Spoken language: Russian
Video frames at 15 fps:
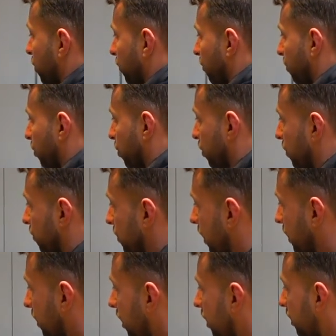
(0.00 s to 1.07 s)
же вы можете
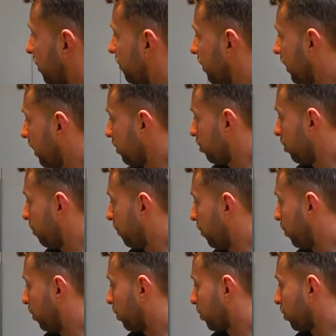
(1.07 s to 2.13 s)
взять навигацию
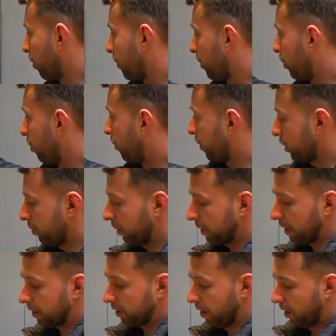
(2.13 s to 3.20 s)
по шопингу,
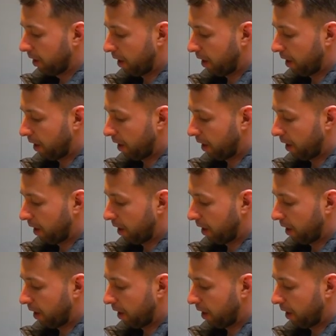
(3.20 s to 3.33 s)
посмотреть,